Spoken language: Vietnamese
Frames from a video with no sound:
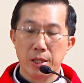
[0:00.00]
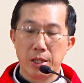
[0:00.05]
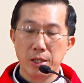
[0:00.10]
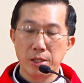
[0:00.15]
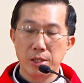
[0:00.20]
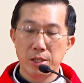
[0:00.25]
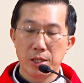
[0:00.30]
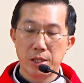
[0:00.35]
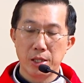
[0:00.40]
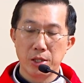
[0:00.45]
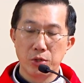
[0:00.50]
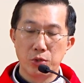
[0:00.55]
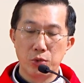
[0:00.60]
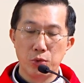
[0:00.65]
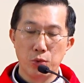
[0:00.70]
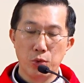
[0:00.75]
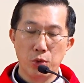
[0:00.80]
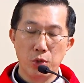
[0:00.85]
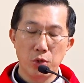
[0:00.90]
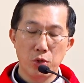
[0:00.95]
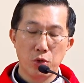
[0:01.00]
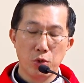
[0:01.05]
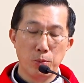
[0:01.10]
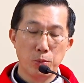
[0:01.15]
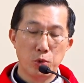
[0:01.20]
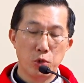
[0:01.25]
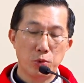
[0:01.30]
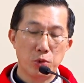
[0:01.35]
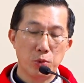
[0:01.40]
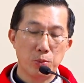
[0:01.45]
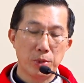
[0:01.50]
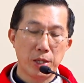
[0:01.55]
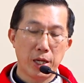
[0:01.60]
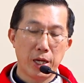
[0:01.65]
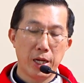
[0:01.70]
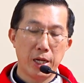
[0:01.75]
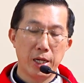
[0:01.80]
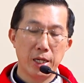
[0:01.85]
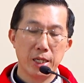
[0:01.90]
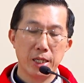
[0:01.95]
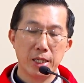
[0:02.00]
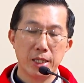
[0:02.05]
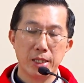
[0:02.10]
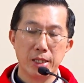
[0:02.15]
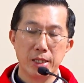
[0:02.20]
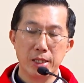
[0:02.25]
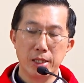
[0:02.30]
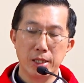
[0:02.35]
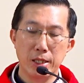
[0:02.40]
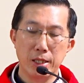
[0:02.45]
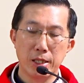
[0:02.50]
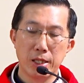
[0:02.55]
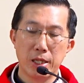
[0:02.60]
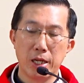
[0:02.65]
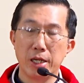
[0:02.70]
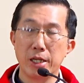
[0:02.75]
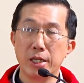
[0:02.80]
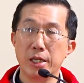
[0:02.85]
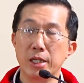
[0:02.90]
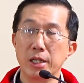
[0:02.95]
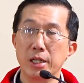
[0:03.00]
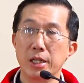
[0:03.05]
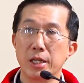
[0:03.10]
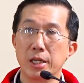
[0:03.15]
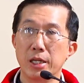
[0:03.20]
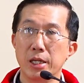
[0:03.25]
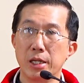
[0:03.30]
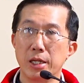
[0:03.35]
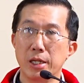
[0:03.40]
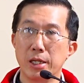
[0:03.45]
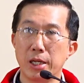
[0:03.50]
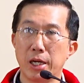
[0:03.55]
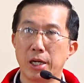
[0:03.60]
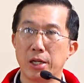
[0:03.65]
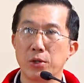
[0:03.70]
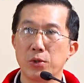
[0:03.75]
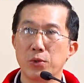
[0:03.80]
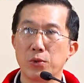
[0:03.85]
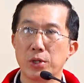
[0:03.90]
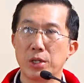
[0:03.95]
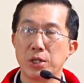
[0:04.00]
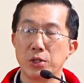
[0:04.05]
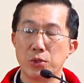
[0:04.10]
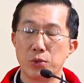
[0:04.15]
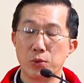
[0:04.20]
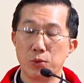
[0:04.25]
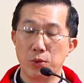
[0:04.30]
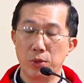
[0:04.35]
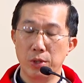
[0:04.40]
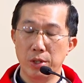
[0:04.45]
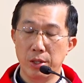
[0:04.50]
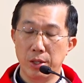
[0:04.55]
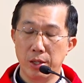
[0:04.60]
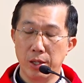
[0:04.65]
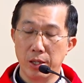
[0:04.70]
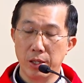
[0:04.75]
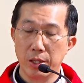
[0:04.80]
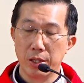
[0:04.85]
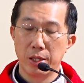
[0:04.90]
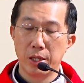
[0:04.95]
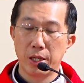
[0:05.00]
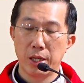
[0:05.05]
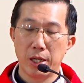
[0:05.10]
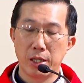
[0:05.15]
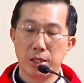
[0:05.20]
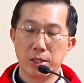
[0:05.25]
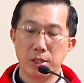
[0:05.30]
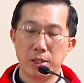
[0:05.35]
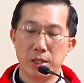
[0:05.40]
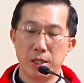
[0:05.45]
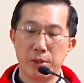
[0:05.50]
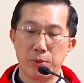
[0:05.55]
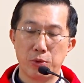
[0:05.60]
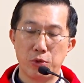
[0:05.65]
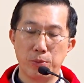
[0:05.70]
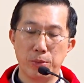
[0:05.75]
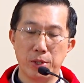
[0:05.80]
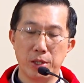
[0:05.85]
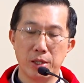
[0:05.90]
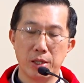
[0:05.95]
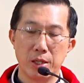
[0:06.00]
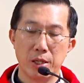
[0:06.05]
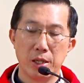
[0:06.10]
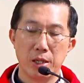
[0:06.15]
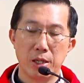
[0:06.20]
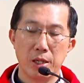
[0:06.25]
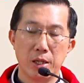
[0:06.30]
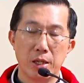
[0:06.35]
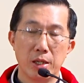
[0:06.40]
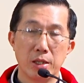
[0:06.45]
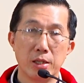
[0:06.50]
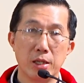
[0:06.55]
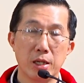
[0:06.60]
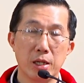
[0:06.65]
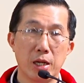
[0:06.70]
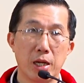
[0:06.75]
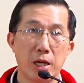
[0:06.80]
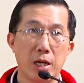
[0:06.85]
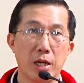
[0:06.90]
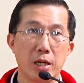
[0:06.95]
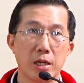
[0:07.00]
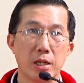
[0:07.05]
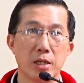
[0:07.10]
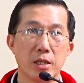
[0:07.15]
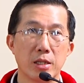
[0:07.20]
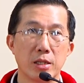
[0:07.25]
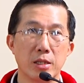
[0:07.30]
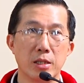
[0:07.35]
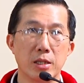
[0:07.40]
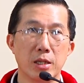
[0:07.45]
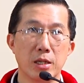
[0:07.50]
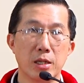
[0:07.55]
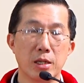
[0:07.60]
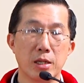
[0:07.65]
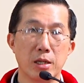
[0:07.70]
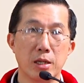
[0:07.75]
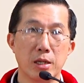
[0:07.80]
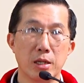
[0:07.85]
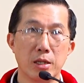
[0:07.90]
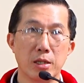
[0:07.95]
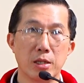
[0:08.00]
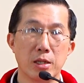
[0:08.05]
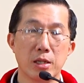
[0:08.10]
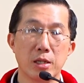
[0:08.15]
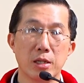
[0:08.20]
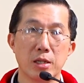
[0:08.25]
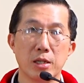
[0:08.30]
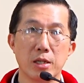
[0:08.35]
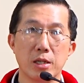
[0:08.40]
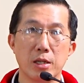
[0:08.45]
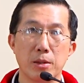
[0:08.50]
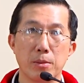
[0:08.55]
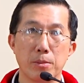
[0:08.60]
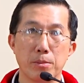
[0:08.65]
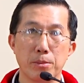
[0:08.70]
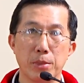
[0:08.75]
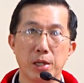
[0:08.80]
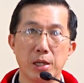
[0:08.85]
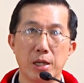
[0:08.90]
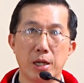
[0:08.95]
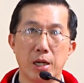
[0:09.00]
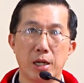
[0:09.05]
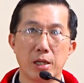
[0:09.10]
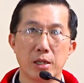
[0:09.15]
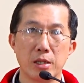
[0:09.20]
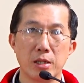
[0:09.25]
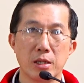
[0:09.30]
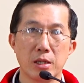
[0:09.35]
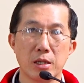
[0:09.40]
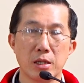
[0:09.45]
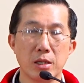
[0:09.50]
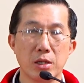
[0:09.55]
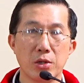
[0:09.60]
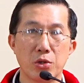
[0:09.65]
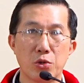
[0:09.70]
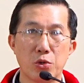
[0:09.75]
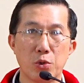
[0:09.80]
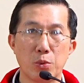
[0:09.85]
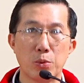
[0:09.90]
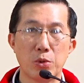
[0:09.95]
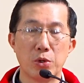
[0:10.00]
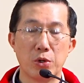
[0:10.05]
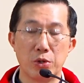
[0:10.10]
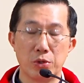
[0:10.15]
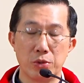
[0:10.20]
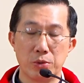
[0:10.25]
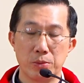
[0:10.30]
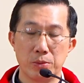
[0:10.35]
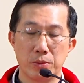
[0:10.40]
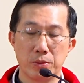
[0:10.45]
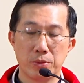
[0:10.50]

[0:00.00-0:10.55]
Kính sợ Thiên Chúa cũng giúp chúng ta nhìn thấy hình ảnh của Thiên Chúa nơi anh chị em của mình, nhất là như nơi những người bất hạnh, những người cùng khổ.